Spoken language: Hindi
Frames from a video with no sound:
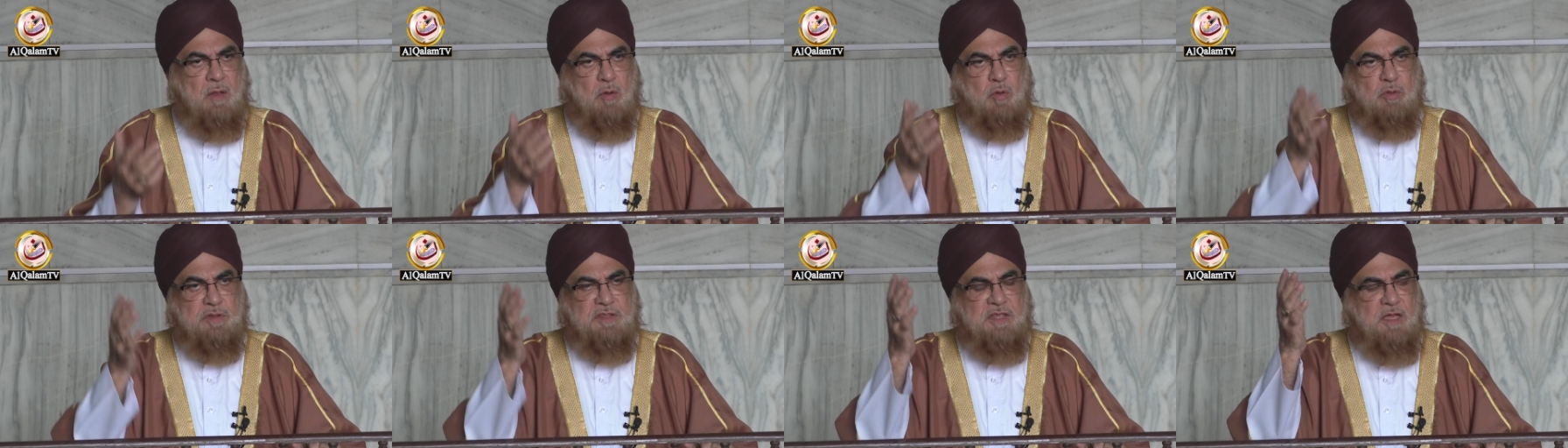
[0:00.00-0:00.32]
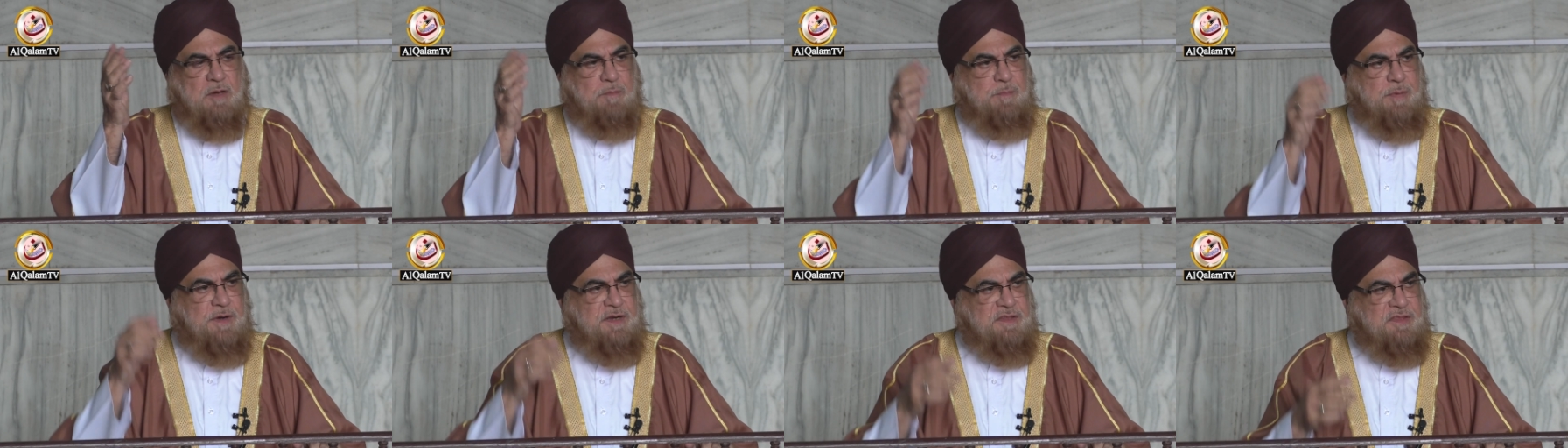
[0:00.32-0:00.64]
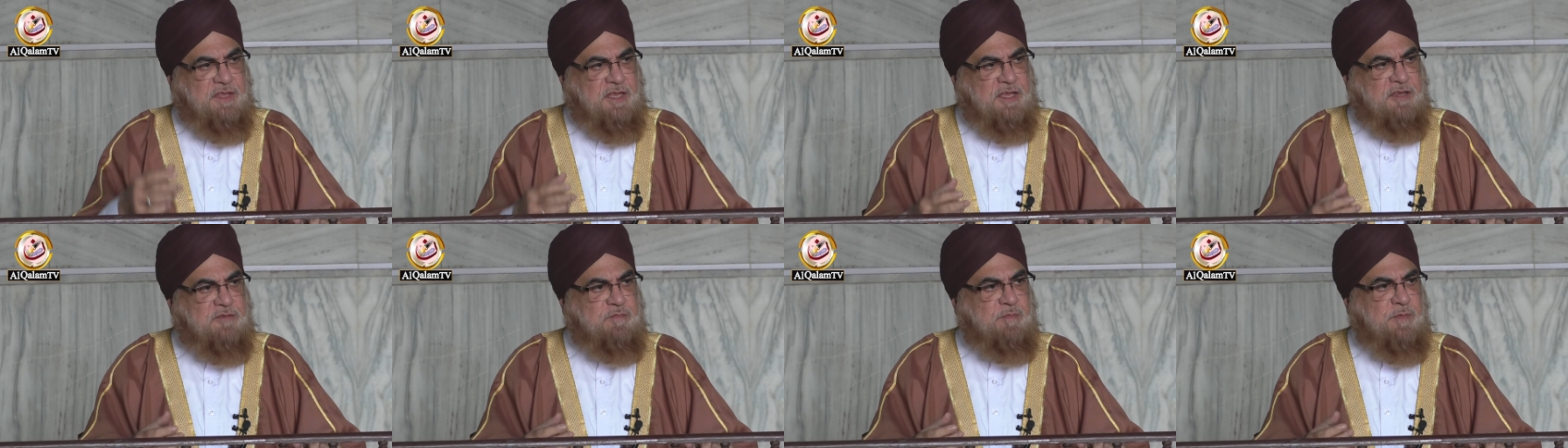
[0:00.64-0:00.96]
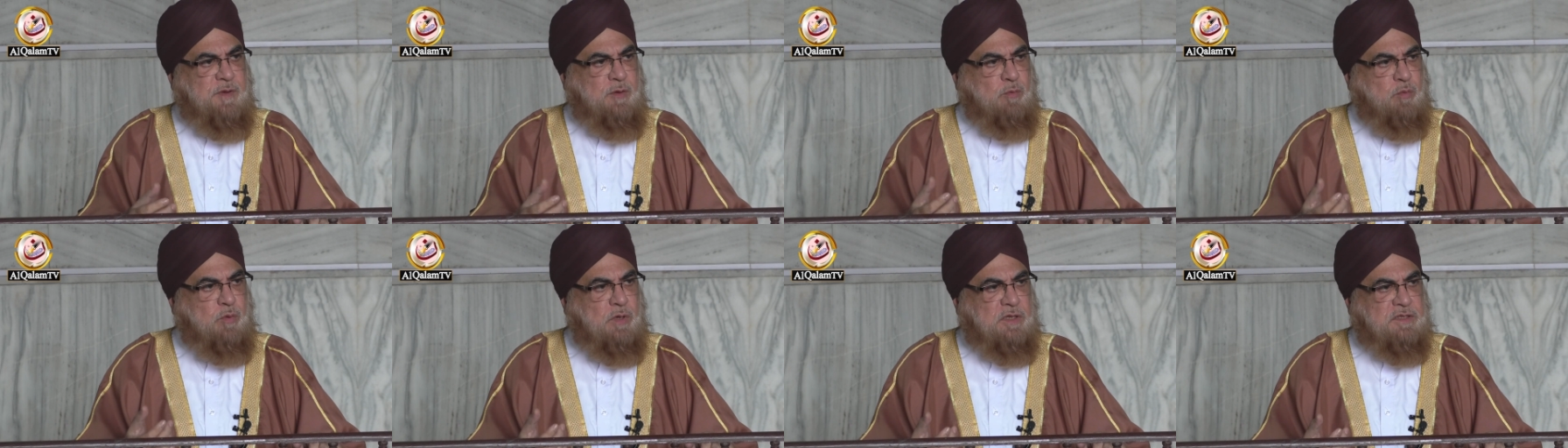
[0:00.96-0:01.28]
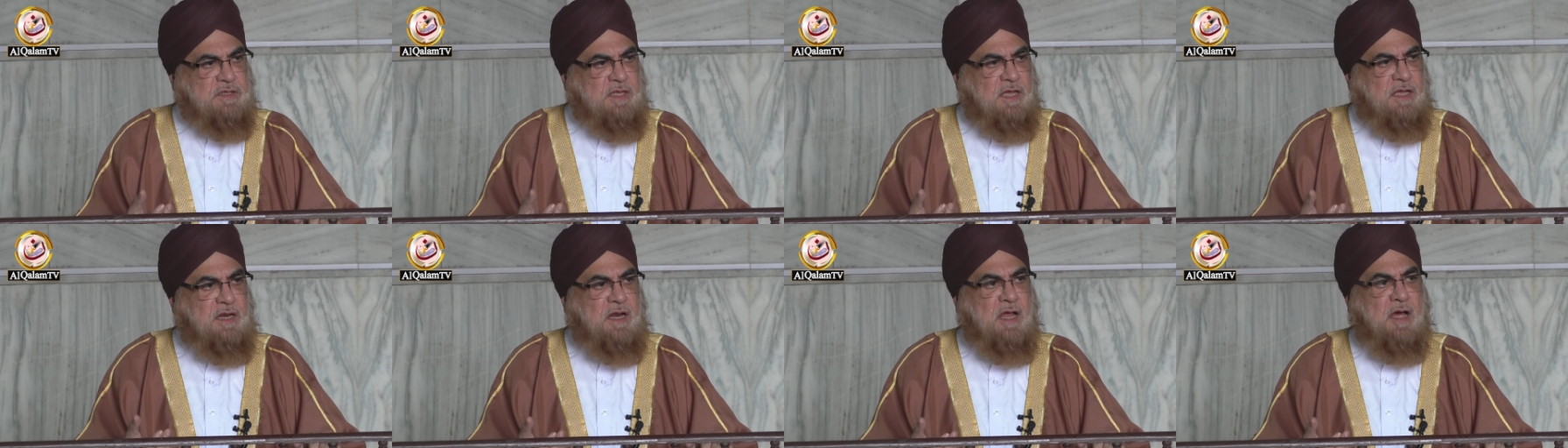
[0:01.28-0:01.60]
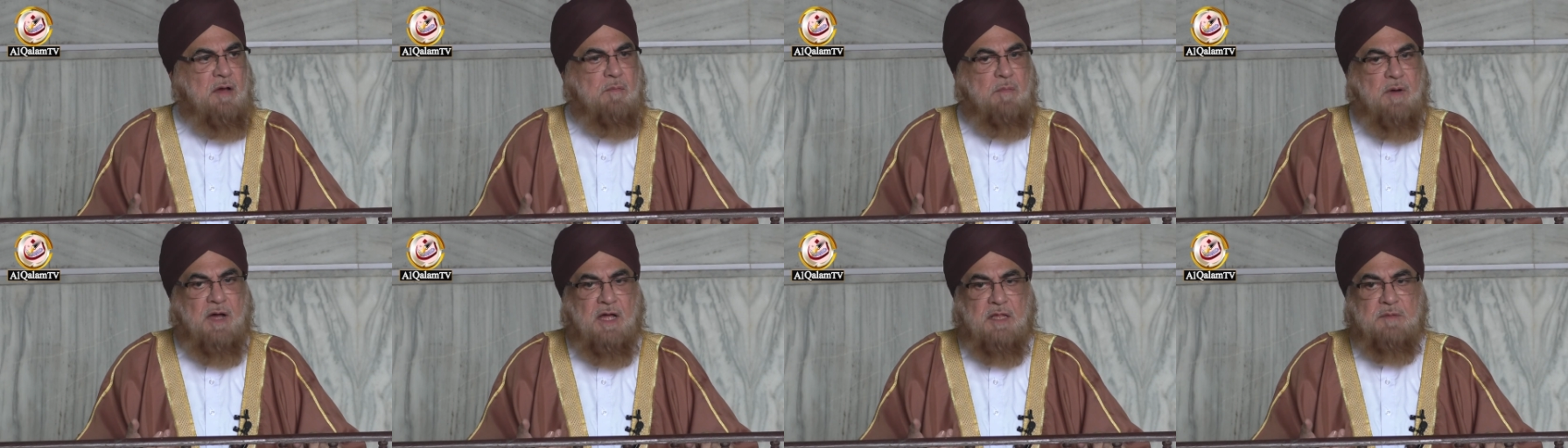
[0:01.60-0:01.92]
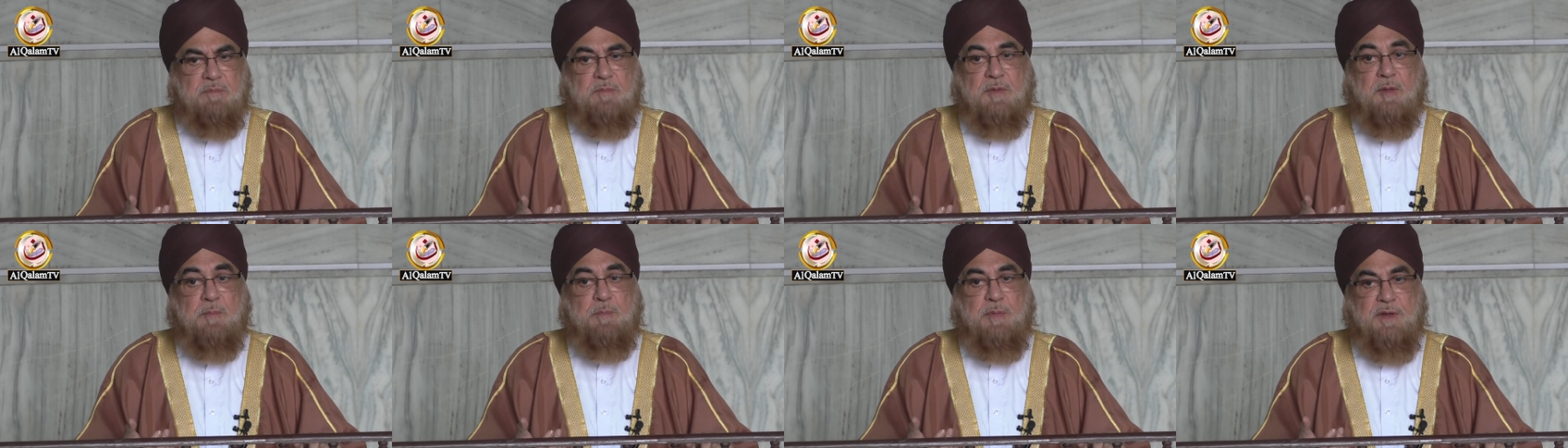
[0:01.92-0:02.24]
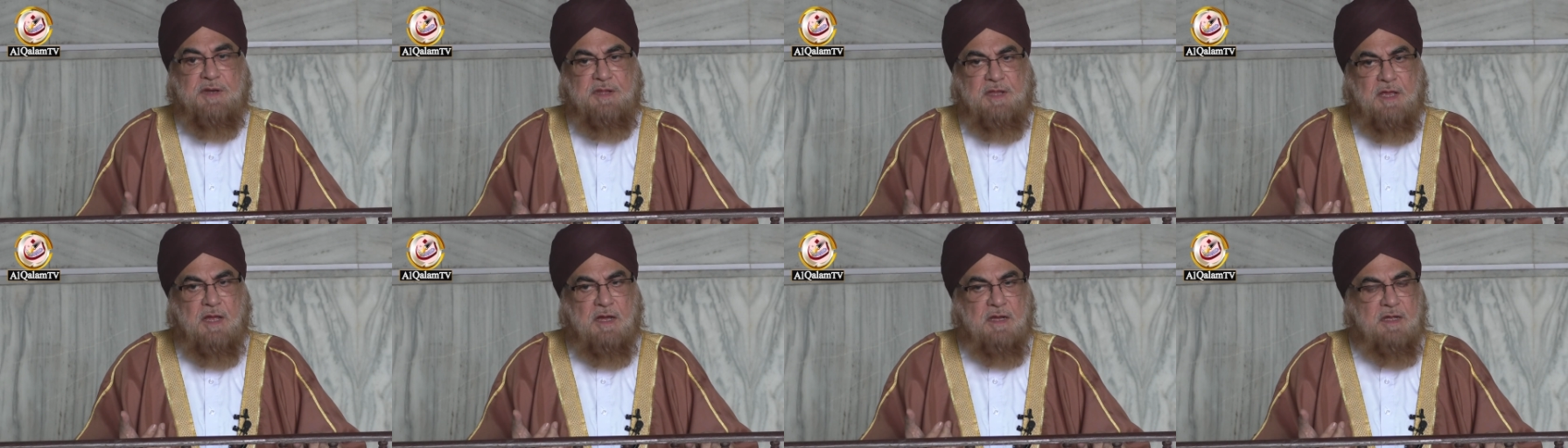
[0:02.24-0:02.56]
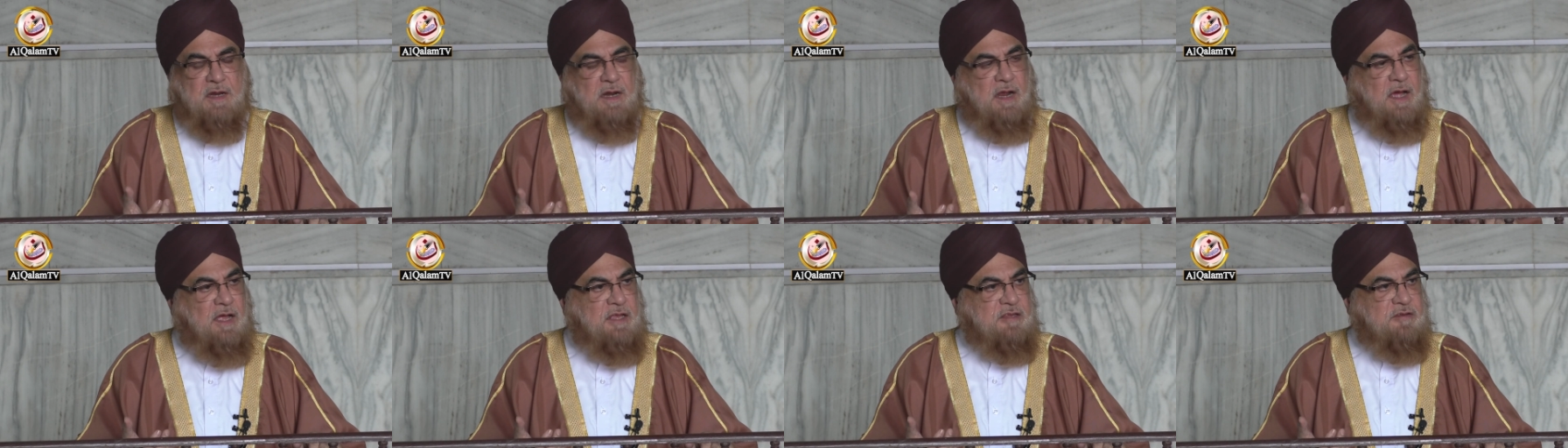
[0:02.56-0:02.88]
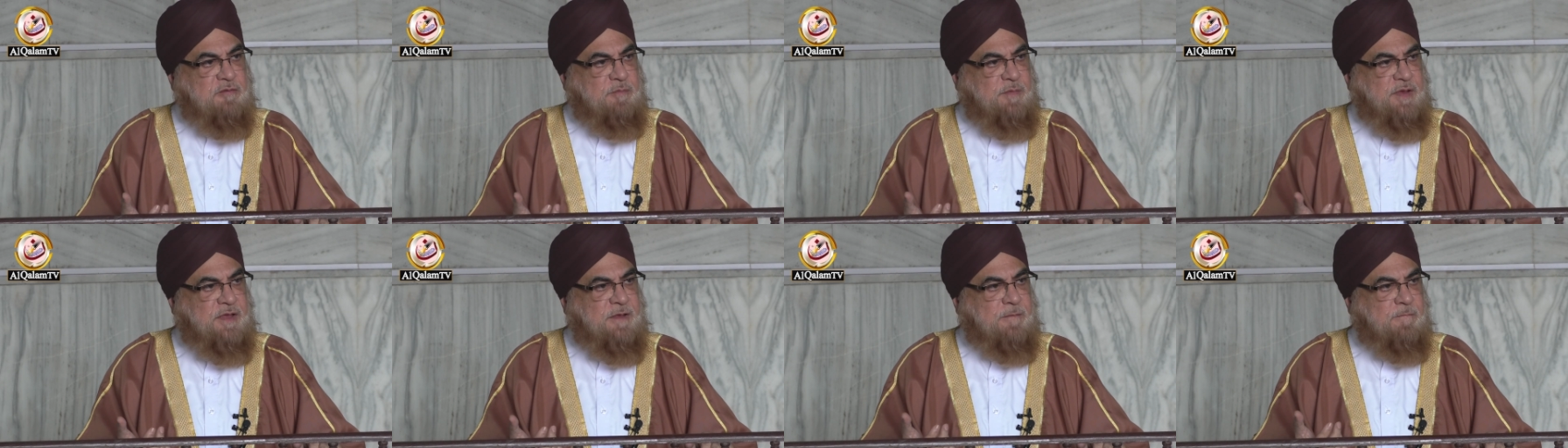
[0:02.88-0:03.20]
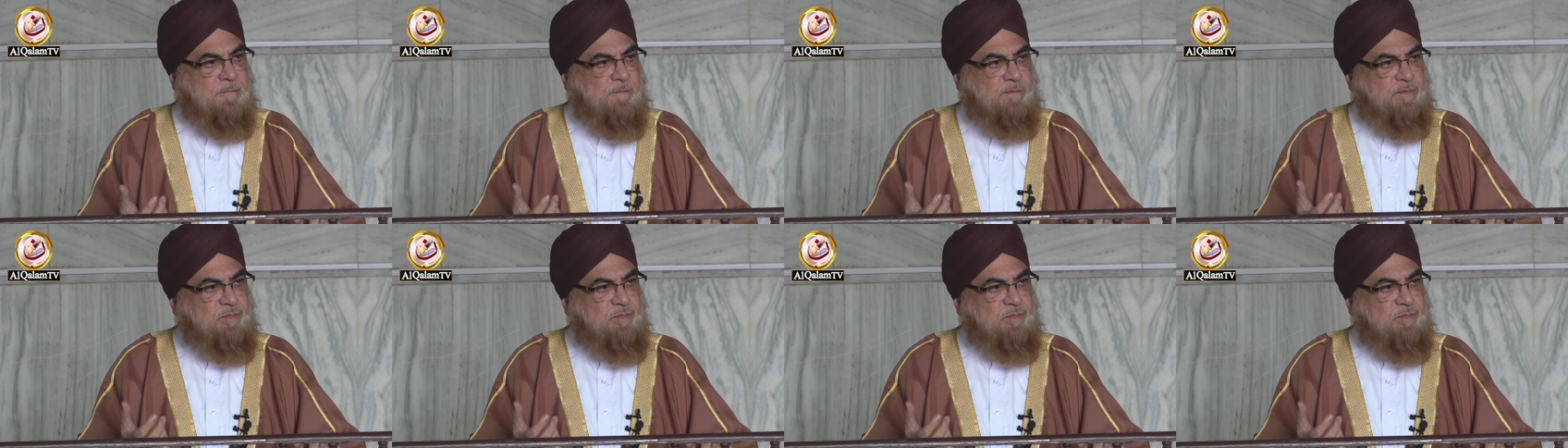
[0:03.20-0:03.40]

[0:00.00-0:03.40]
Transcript: उत्तर प्रदेश में हुआ था इलाहाबाद में प्रयागराज में